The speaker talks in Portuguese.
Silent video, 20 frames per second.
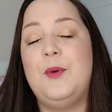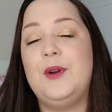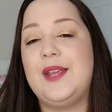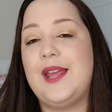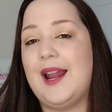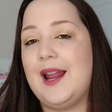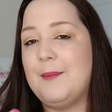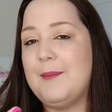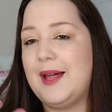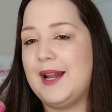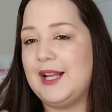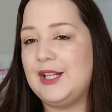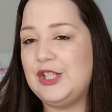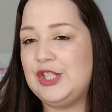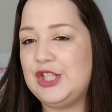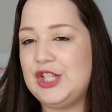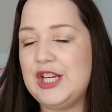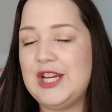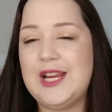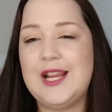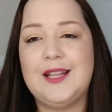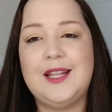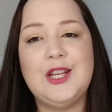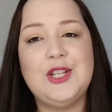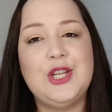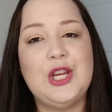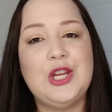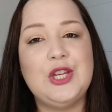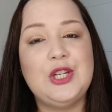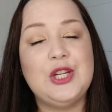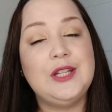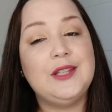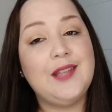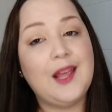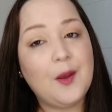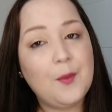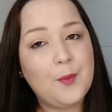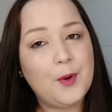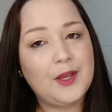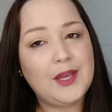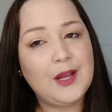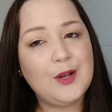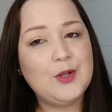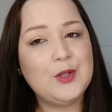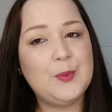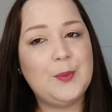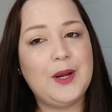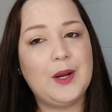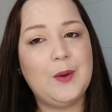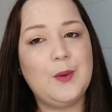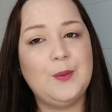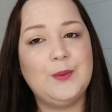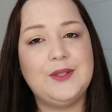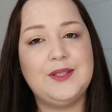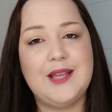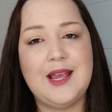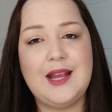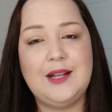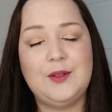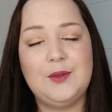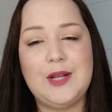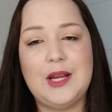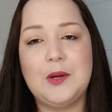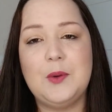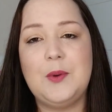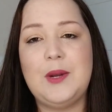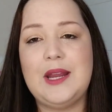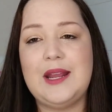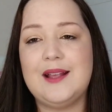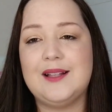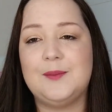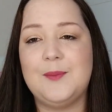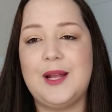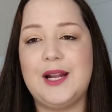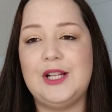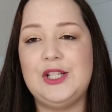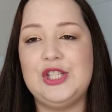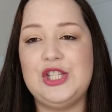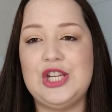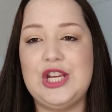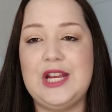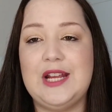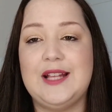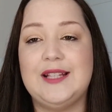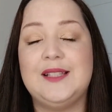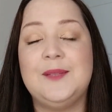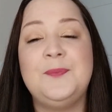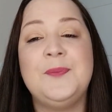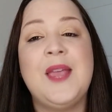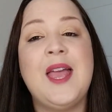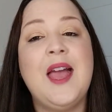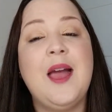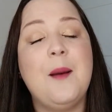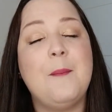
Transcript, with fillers: Porque ela é baratinha, tem gente que tem um pouquinho de preconceito, né, com linhas baratinhas.